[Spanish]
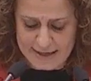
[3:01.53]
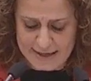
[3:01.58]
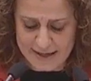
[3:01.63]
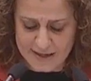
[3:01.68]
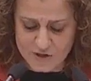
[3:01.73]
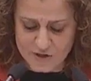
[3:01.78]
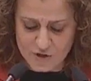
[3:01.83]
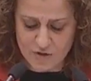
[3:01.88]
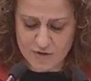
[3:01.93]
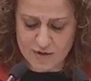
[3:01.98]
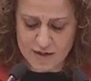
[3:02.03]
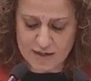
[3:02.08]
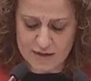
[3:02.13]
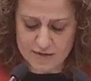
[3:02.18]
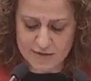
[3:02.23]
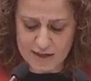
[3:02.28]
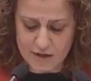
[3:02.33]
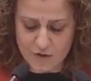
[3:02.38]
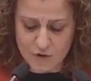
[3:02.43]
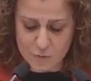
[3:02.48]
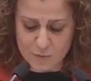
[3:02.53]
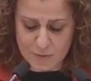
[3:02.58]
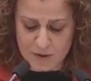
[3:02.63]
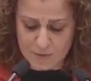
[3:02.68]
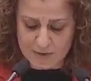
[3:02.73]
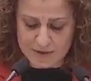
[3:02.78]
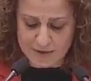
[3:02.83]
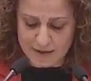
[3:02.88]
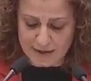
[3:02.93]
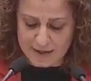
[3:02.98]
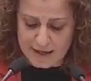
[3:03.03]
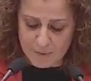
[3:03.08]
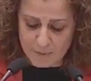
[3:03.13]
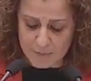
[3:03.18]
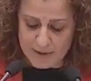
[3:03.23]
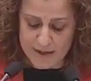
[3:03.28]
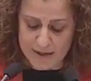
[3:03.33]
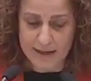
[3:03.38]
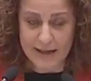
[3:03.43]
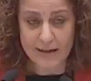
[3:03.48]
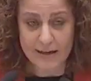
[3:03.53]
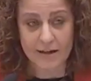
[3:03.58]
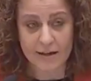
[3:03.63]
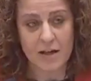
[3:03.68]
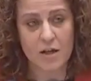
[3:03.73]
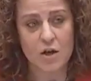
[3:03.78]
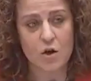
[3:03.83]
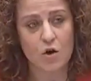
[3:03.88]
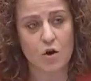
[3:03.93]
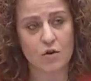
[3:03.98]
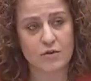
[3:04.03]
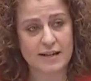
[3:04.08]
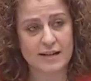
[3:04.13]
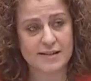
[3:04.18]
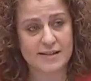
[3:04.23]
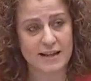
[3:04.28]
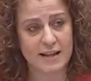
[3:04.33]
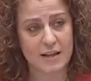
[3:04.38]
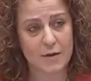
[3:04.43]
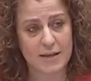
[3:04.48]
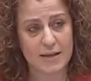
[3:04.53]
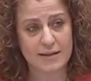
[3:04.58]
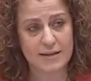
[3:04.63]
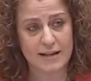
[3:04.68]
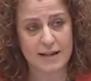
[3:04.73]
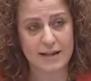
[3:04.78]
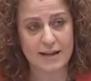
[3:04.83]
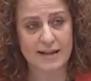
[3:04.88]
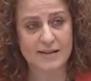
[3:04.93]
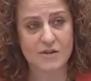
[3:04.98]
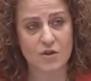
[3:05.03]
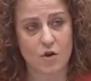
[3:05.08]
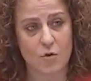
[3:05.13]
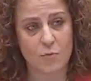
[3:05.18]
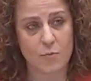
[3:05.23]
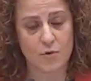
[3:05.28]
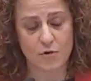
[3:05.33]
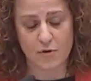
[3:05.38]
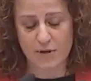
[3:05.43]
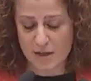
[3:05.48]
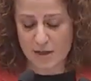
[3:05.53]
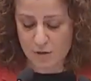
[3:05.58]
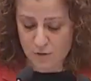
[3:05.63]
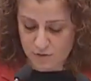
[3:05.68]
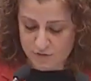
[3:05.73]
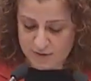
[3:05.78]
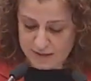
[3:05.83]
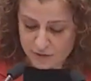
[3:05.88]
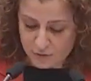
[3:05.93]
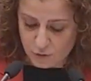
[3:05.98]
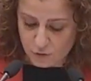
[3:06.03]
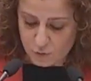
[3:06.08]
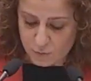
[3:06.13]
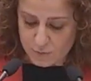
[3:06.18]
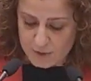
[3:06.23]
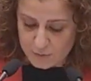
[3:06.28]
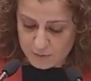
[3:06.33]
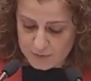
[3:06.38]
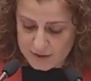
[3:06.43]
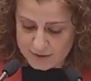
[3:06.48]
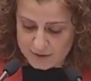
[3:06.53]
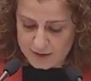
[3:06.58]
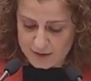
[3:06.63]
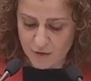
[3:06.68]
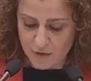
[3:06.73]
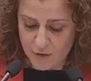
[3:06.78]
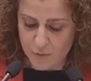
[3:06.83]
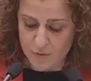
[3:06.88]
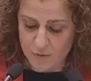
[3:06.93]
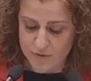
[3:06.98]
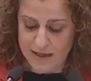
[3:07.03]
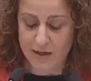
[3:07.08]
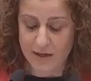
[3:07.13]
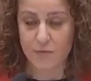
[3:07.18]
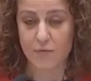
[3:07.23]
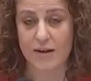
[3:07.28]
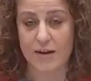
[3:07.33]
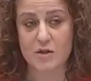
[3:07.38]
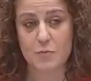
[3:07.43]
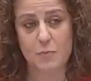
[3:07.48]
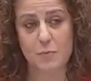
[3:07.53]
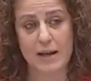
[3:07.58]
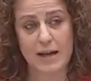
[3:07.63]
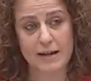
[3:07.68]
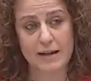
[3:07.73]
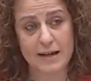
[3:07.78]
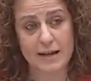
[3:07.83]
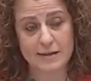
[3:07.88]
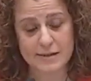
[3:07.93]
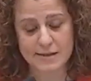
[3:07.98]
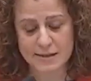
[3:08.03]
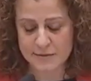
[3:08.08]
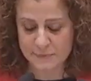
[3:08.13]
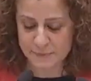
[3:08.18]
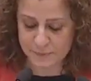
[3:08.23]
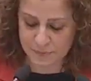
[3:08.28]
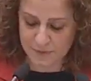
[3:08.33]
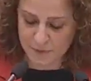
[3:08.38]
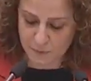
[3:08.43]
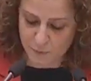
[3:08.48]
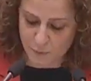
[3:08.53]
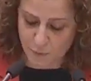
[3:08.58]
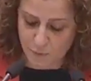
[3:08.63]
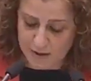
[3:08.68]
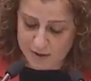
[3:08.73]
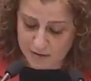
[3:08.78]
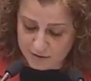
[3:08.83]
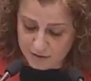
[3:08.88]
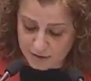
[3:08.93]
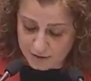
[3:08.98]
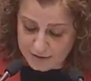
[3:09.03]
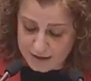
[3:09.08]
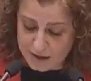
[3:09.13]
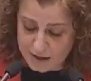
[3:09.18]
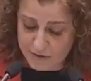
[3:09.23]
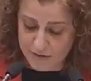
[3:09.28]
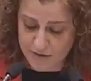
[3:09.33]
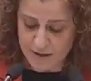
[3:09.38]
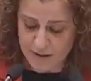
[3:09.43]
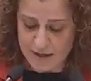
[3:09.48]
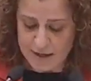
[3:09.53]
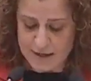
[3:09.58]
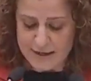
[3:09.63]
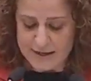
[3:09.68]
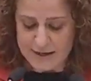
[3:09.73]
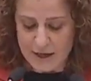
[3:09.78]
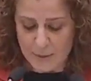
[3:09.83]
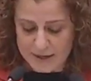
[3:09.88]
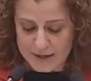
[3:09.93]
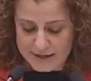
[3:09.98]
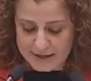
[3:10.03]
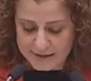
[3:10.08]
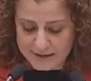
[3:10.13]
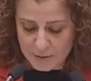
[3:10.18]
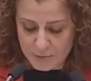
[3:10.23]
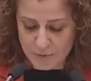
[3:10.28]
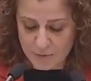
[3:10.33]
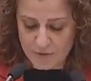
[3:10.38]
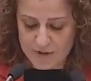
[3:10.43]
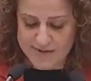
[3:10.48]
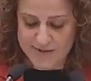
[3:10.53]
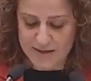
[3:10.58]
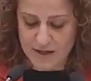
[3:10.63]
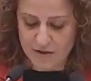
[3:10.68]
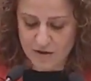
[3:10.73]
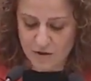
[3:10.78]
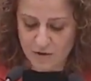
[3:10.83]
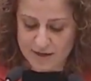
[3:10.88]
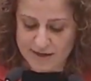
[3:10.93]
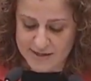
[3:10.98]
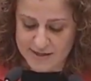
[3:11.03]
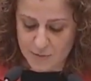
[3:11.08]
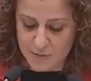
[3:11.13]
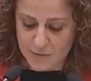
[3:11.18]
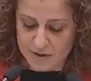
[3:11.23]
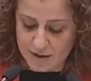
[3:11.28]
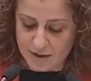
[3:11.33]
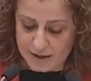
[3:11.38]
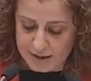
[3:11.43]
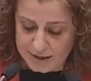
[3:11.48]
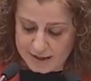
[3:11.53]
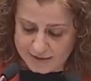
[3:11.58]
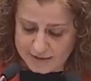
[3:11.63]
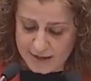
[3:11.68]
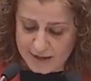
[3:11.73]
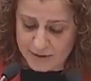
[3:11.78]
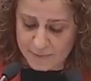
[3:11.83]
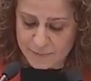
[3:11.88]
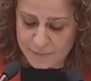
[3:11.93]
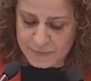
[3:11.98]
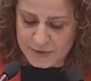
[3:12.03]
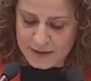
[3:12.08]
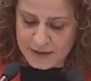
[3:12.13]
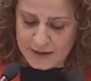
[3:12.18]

la gestión directa nos permitiría aplicar otra serie de ventajas que hoy por hoy el contrato no permite, como tarifas planas, publicidad, cambiar el tipo de estaciones y bicicleta,